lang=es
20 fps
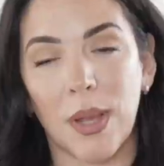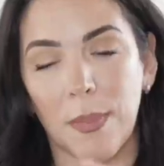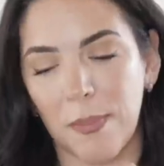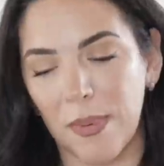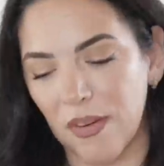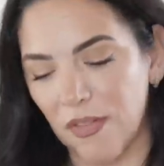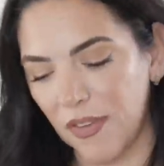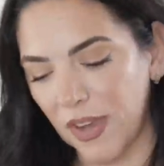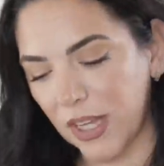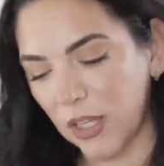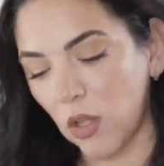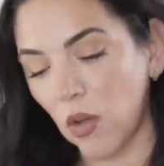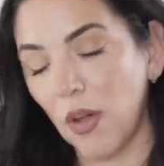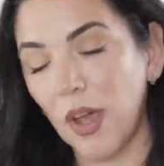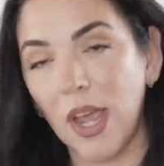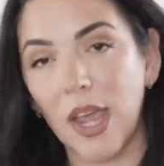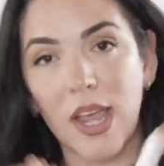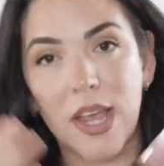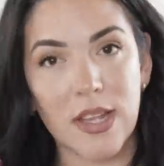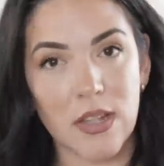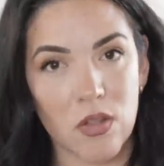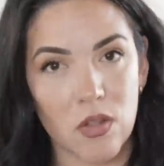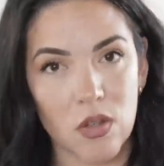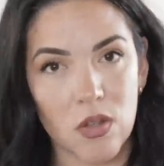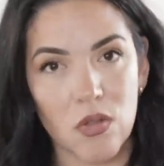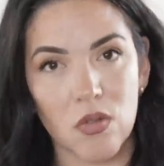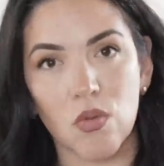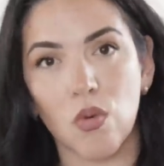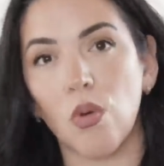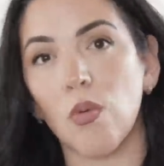perfecto.
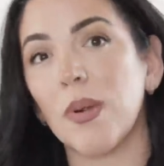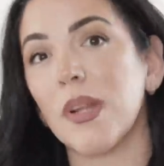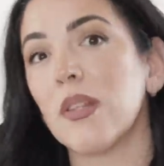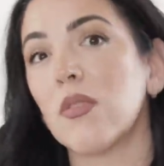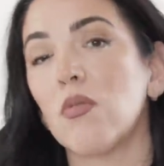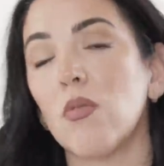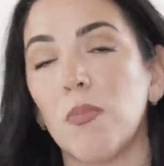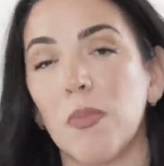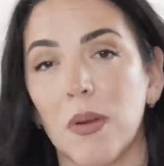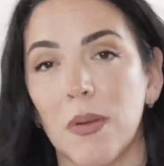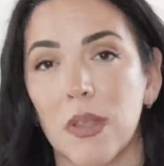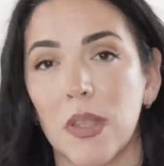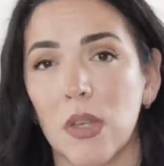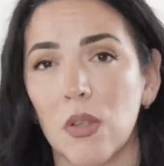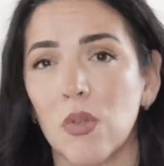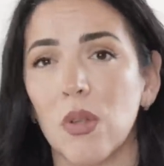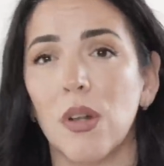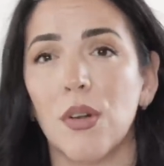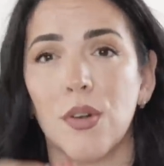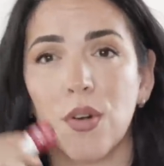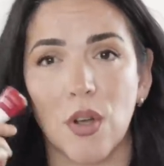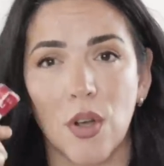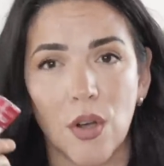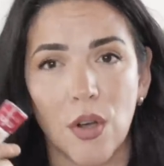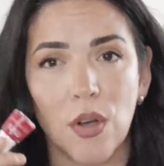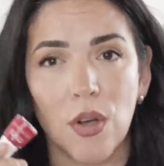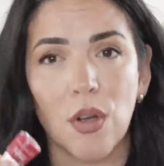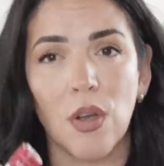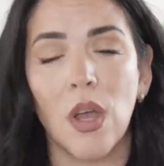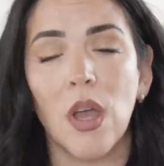Estos cubren súper bien. De hecho, el
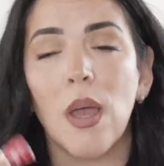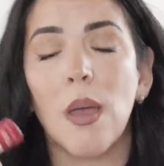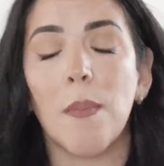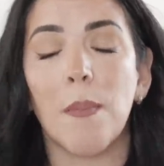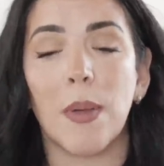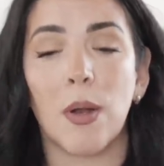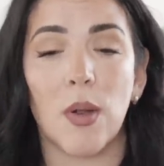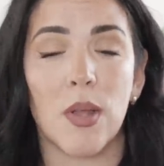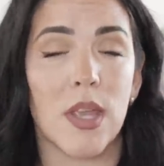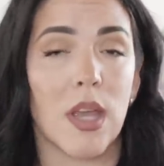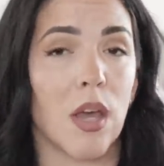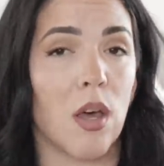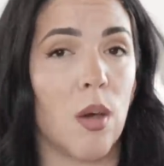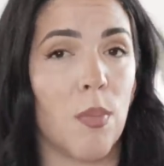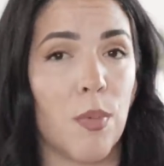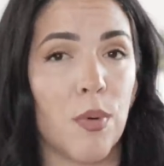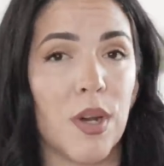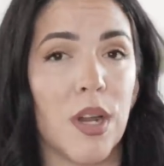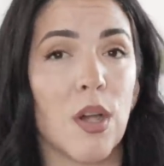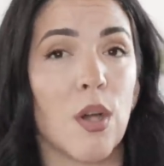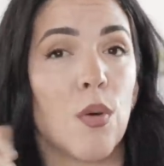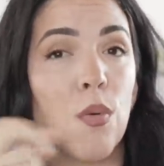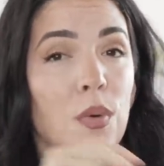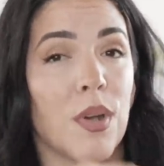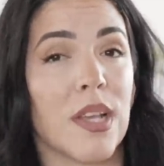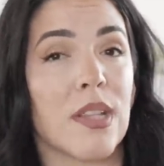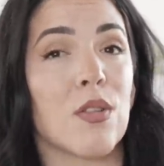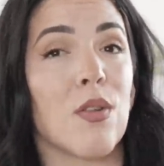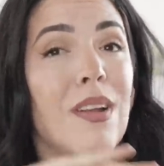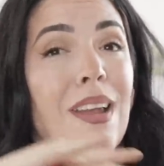rojo me lo he llegado a poner con
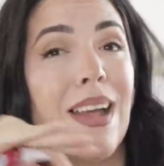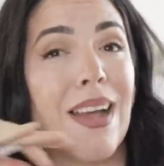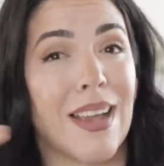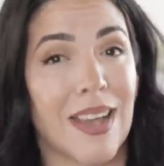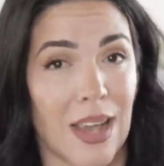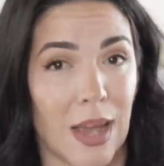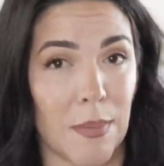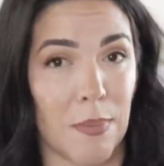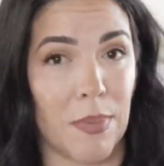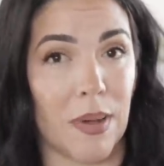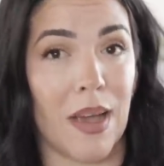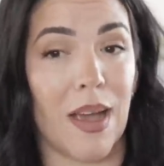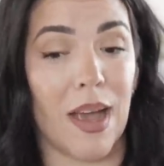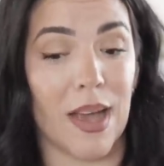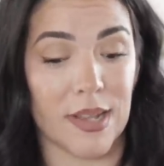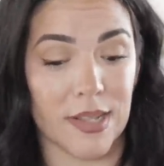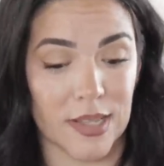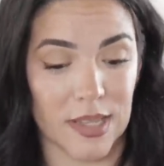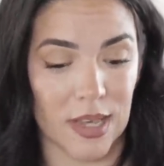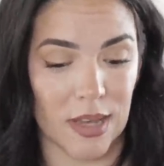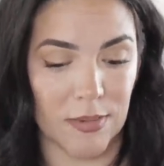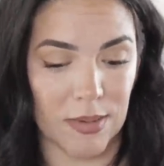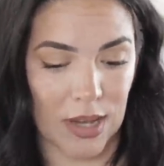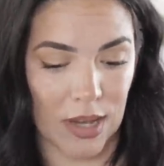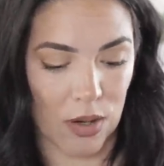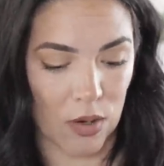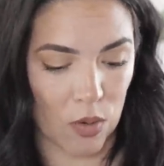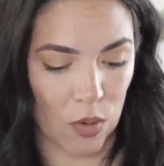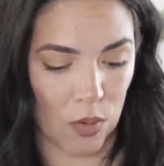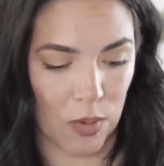una sola capa. Así de
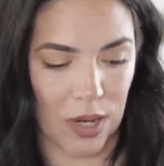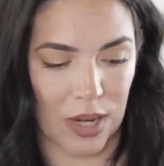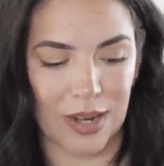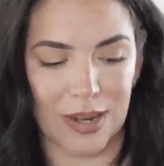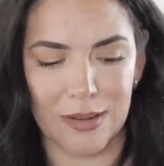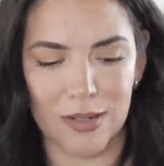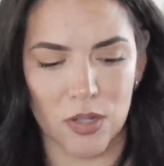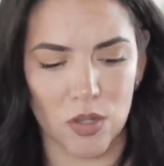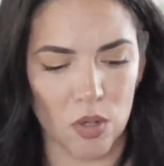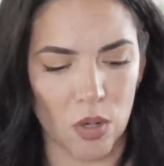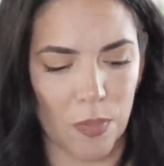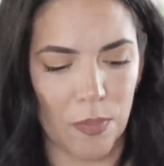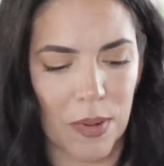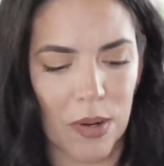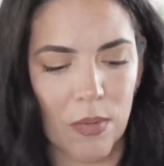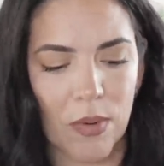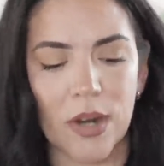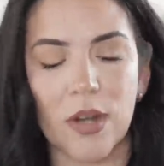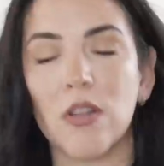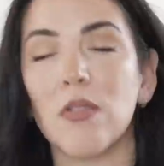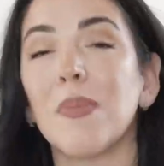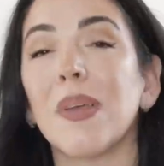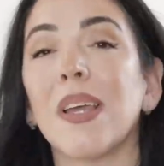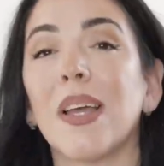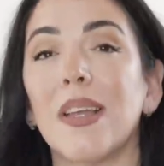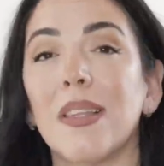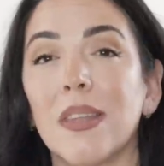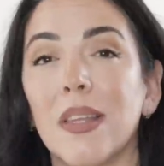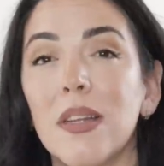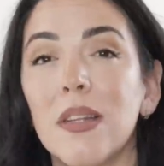bien cubren. Súper buenos. Me
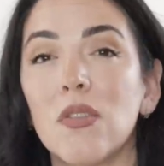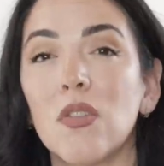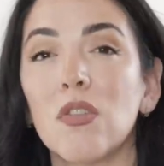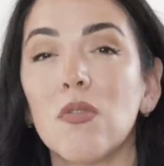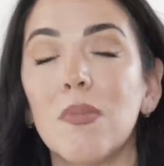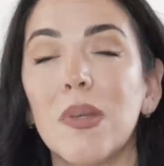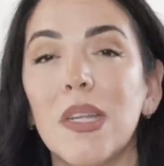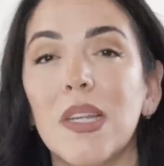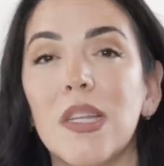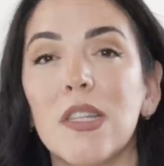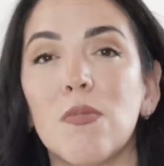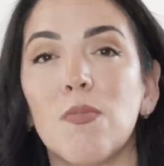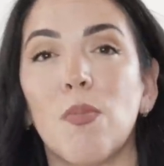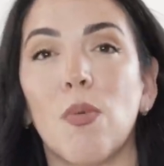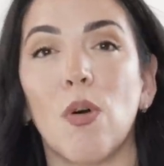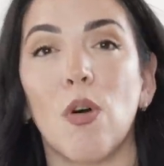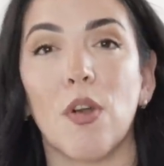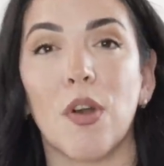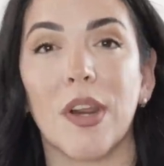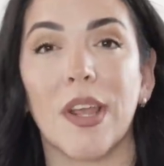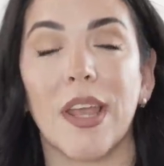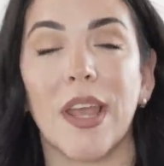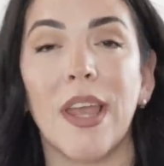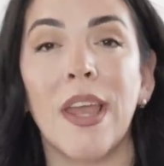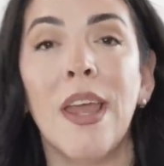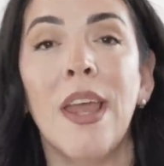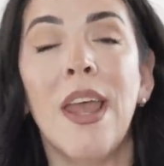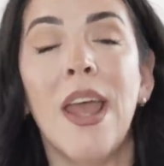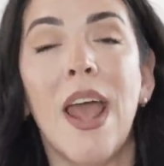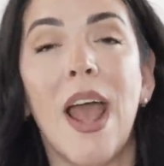encantan estos minis
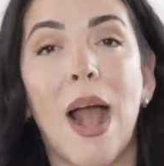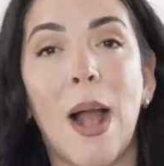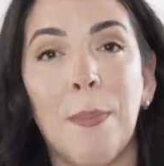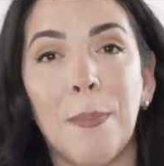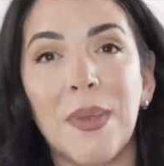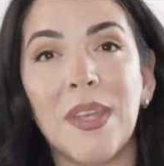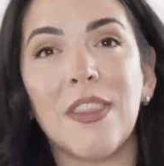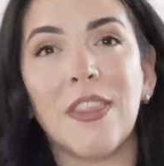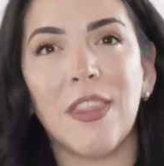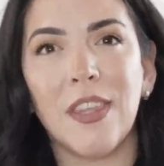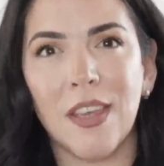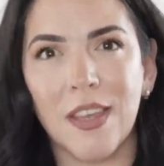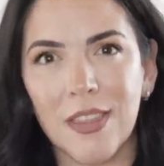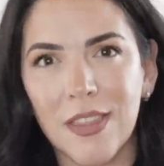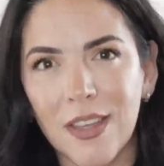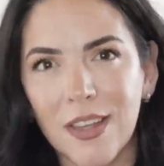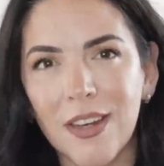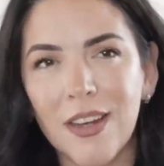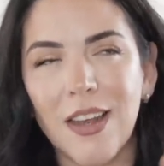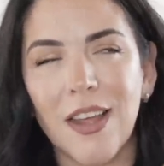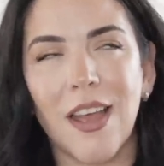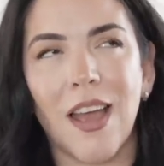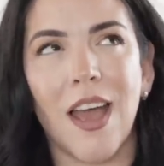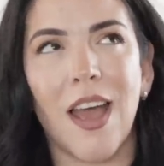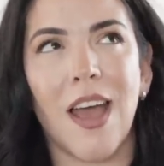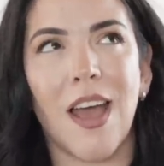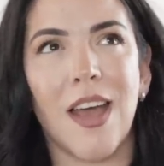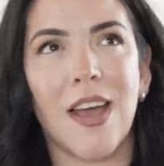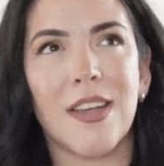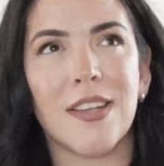porque a mí tienden
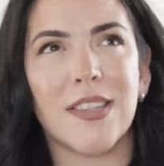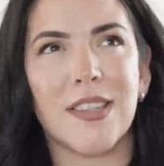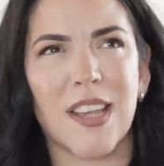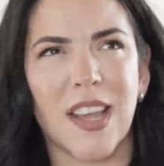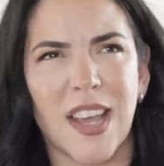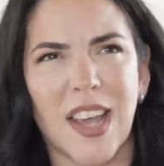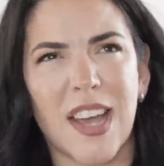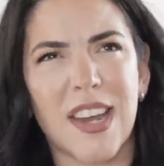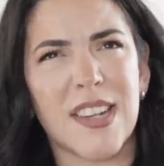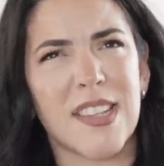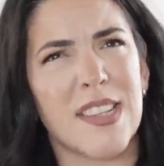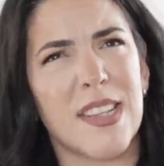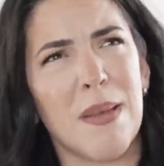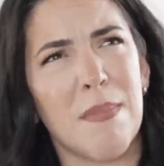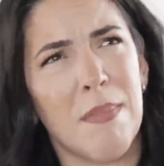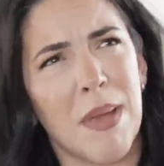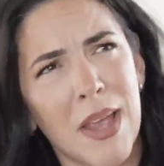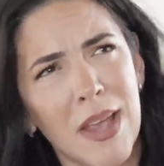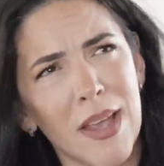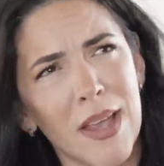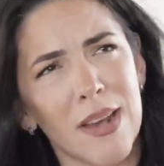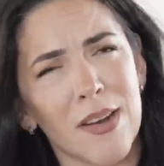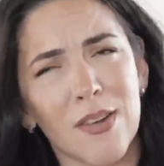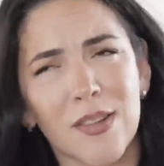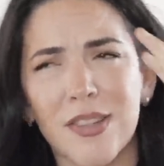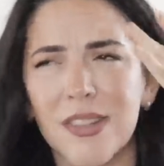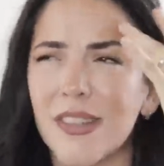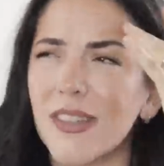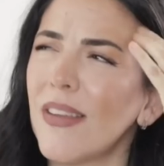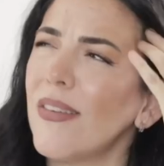a secárseme. No sé
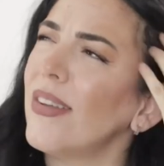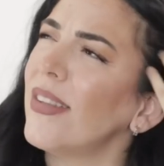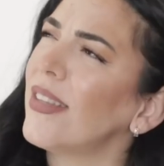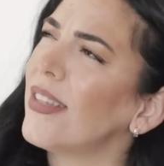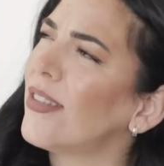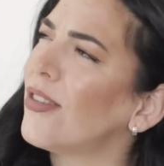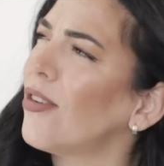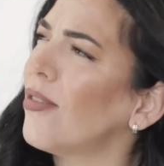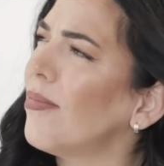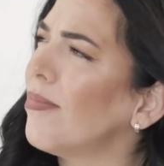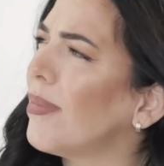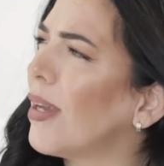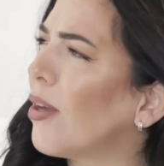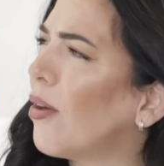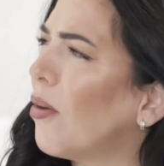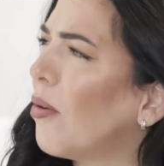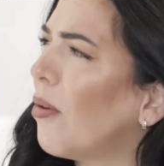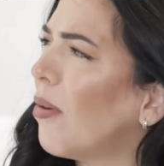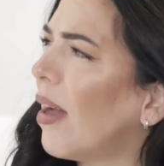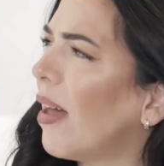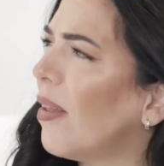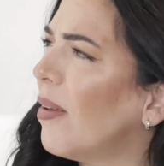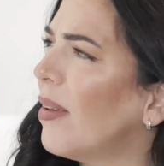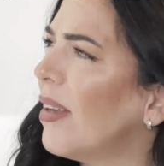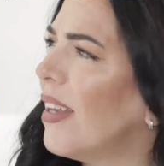si está bien dicho, bien conjugado